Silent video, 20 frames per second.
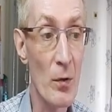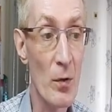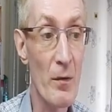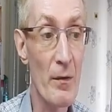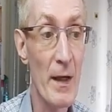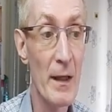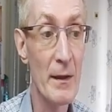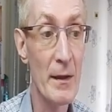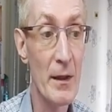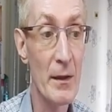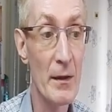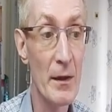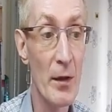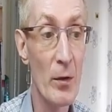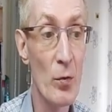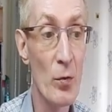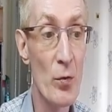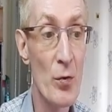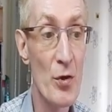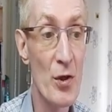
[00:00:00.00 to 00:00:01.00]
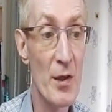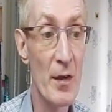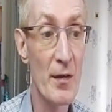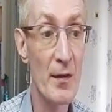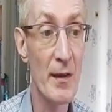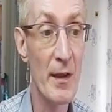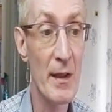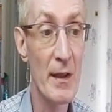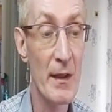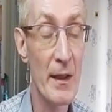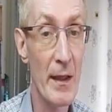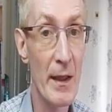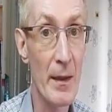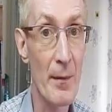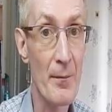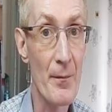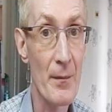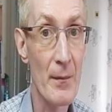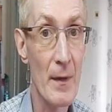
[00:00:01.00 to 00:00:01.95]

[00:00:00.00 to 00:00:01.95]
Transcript: буквально интригующих зрителя